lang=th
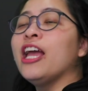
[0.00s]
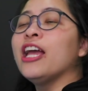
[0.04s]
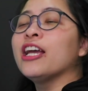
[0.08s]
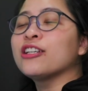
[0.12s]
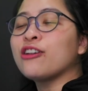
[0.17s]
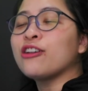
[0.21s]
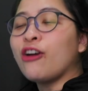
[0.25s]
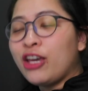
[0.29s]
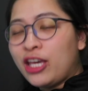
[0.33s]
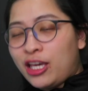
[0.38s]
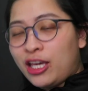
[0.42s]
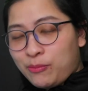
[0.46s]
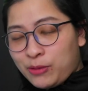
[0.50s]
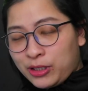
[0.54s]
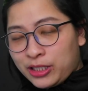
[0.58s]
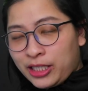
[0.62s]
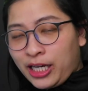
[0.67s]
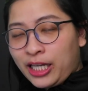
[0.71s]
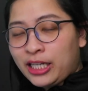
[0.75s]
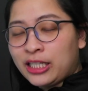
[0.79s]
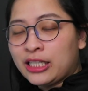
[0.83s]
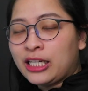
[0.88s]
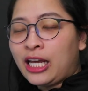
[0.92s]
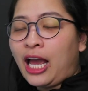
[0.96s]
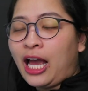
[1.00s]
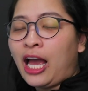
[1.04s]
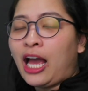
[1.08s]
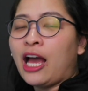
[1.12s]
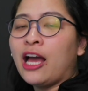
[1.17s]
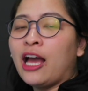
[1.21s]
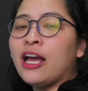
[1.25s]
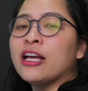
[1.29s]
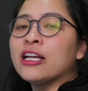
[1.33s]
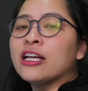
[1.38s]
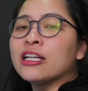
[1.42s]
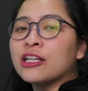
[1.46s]
ก็อีกเหมือนกันค่ะ
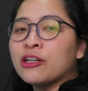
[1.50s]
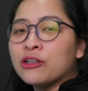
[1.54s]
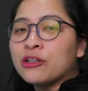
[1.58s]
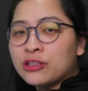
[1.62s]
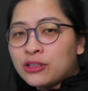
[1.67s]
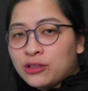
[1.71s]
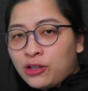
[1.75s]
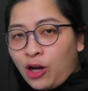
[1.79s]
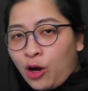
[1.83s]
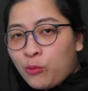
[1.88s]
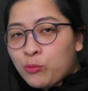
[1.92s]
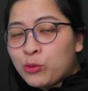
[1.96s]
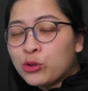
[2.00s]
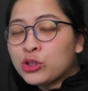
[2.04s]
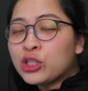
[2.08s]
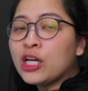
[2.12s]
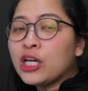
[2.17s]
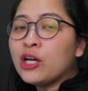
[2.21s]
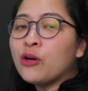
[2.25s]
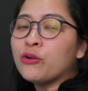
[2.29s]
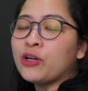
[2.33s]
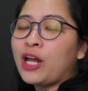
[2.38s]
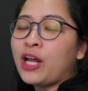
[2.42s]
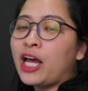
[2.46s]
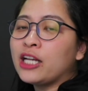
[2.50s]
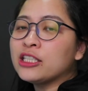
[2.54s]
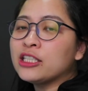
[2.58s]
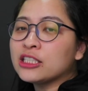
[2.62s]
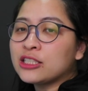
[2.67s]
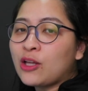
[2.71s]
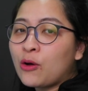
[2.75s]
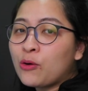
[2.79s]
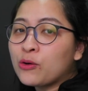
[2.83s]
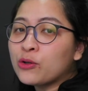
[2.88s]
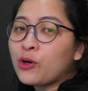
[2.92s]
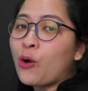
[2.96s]
คอมพิวเตอร์ของท่านจะ
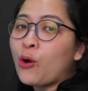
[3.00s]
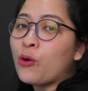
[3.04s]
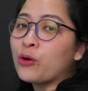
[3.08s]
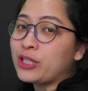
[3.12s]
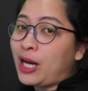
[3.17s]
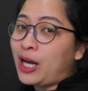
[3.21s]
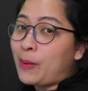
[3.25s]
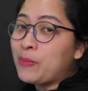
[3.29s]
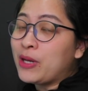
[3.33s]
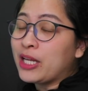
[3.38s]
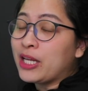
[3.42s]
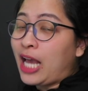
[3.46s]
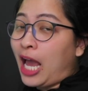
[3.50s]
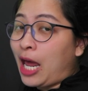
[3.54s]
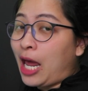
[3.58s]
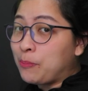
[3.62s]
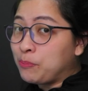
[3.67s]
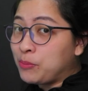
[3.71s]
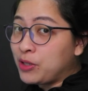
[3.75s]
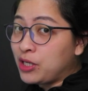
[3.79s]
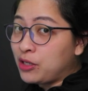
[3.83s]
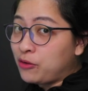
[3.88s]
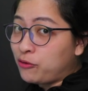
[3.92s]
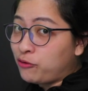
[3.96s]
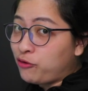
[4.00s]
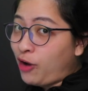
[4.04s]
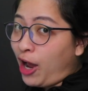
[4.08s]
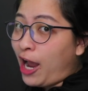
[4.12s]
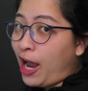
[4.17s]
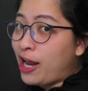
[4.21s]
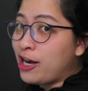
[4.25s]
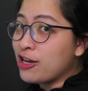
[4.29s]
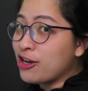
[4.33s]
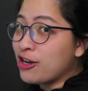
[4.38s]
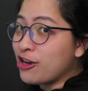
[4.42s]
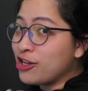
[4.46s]
ต้องรองรับในการเปิดไฟ
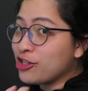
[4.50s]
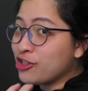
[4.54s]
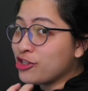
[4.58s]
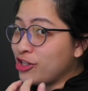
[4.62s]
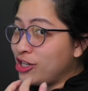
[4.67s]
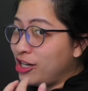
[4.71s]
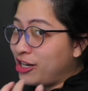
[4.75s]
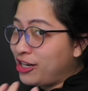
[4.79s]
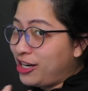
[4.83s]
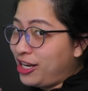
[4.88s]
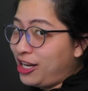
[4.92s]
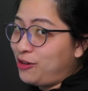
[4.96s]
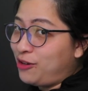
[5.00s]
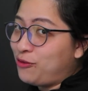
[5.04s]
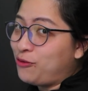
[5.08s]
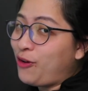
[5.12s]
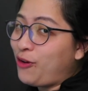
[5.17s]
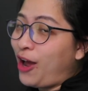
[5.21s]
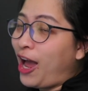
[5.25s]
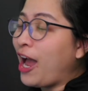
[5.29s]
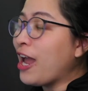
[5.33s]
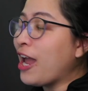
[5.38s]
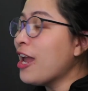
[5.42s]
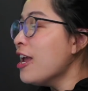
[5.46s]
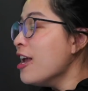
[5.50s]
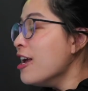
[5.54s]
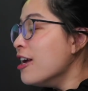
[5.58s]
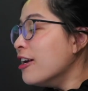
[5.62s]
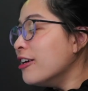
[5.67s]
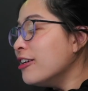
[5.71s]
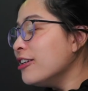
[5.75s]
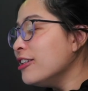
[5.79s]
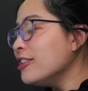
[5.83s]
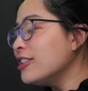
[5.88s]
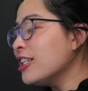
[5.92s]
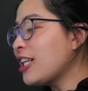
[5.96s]
ล์แล้วก็เจเนเรตไฟล์
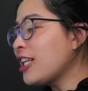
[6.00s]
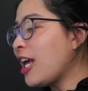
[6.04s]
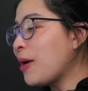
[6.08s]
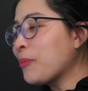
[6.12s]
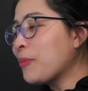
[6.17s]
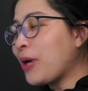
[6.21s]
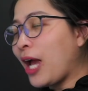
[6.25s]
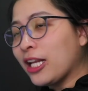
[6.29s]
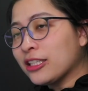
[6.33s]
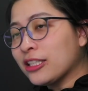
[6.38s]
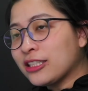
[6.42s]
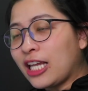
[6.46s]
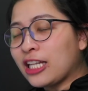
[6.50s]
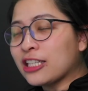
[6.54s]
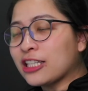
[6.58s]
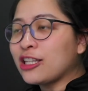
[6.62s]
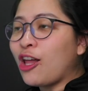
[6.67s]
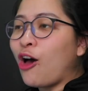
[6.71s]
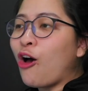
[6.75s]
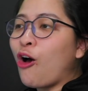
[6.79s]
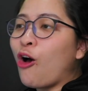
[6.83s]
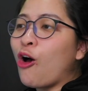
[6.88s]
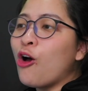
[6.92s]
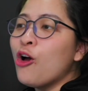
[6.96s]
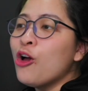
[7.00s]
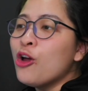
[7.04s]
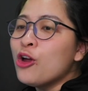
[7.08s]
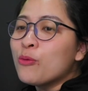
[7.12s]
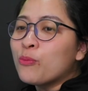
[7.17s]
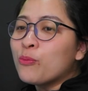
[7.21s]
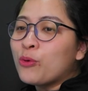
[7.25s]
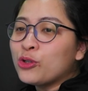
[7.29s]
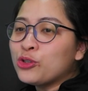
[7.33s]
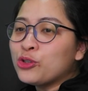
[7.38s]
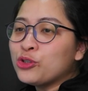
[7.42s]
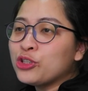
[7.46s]
หรือจะทำการตัดต่อ
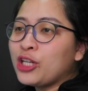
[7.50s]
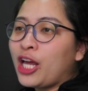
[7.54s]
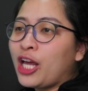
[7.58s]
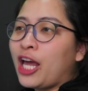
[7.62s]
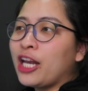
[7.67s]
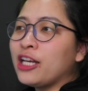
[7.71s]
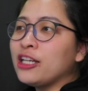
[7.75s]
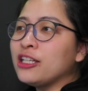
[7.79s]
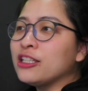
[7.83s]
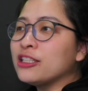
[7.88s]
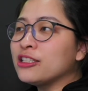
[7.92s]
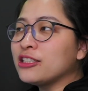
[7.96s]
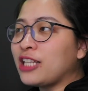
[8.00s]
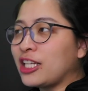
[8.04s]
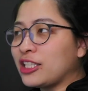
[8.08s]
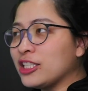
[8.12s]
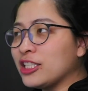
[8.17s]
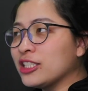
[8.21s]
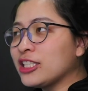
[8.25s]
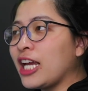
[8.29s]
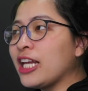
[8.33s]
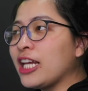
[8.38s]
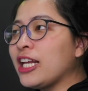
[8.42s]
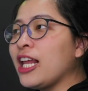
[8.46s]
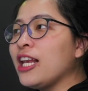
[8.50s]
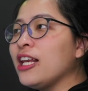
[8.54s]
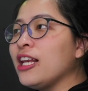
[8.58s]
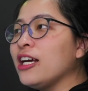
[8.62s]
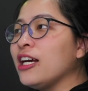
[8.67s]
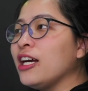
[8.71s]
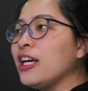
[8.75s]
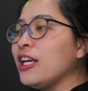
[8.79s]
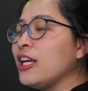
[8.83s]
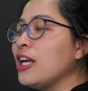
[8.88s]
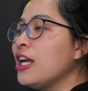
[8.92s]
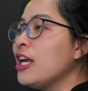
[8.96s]
เพราะฉะนั้นตัดสินใจได้เล
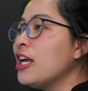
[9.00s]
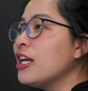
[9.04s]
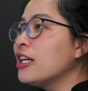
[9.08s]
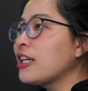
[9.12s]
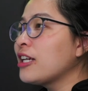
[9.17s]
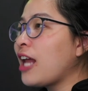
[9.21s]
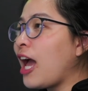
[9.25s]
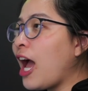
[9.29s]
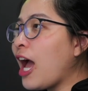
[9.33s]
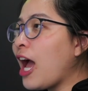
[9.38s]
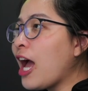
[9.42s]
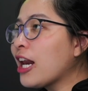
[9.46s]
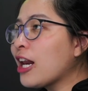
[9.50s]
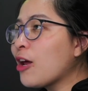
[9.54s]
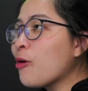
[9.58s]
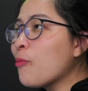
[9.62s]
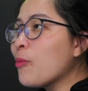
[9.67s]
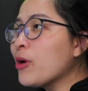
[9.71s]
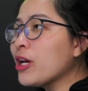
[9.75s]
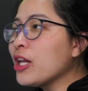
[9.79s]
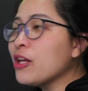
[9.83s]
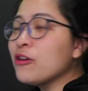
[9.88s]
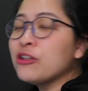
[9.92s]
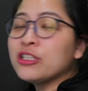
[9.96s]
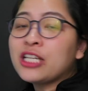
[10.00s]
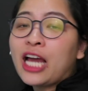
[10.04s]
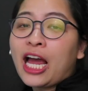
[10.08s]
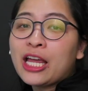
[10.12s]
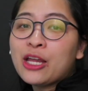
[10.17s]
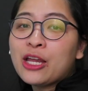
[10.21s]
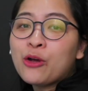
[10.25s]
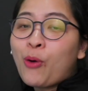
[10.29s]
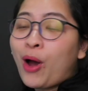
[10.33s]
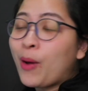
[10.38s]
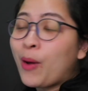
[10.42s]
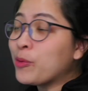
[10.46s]
ย ถ้าเราไม่ได้ใช้
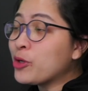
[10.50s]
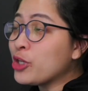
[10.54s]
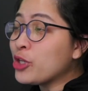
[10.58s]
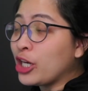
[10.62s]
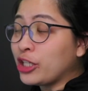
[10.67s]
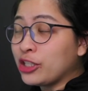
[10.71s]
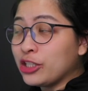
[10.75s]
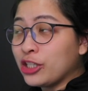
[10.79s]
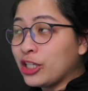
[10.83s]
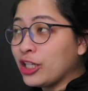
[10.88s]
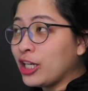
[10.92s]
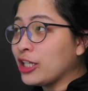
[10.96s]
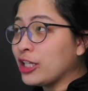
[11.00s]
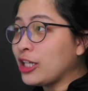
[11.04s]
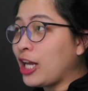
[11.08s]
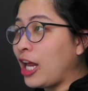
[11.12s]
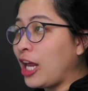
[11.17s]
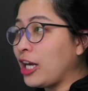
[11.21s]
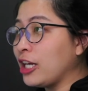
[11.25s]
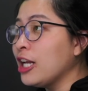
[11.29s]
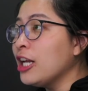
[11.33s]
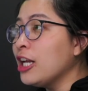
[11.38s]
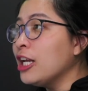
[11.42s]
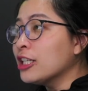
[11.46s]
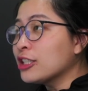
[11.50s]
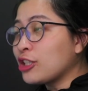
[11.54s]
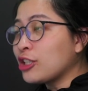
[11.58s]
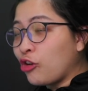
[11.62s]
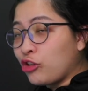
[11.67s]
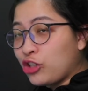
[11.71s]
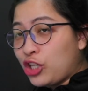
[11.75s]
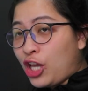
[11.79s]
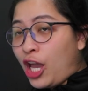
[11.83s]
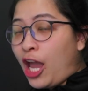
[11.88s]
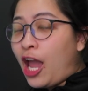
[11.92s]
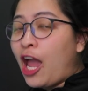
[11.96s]
ความละเอียดถึงขนาดนั้น ตอน
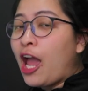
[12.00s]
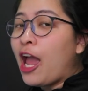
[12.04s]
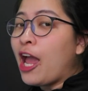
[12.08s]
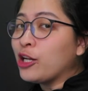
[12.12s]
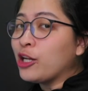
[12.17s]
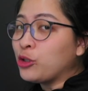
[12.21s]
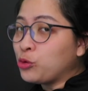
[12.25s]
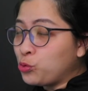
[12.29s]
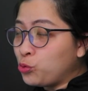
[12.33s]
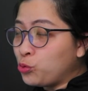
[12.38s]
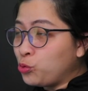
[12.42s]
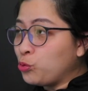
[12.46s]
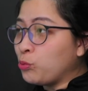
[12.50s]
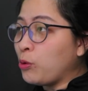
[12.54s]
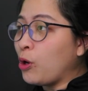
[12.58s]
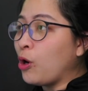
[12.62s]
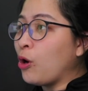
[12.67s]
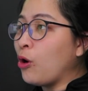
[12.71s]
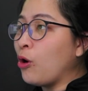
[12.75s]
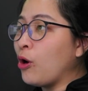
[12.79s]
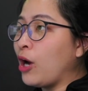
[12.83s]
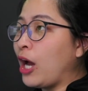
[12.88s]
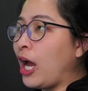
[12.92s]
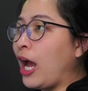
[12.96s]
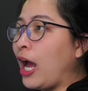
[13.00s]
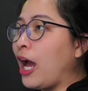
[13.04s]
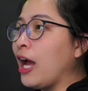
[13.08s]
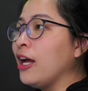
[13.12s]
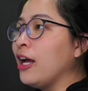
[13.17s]
นี้ Air 2 พอค่ะ